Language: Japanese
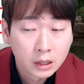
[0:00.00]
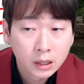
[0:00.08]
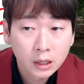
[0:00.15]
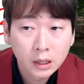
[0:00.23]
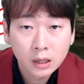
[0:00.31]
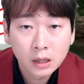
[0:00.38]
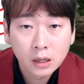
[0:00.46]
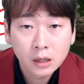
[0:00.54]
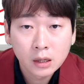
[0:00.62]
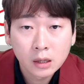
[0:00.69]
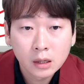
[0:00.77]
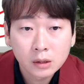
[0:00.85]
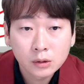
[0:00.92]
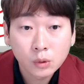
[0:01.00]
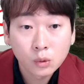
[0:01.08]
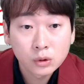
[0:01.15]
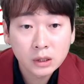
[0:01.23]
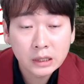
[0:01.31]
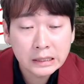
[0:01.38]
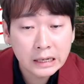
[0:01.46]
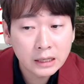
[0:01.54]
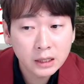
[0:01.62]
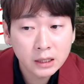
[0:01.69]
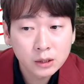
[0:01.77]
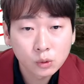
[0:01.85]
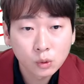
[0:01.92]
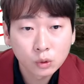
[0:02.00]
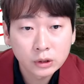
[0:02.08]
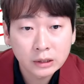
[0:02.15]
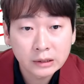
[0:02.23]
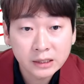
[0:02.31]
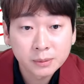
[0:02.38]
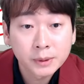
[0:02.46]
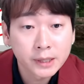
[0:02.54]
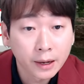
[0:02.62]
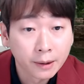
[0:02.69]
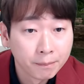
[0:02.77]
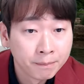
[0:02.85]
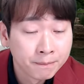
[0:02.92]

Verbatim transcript: 正直いらない情報って出しません。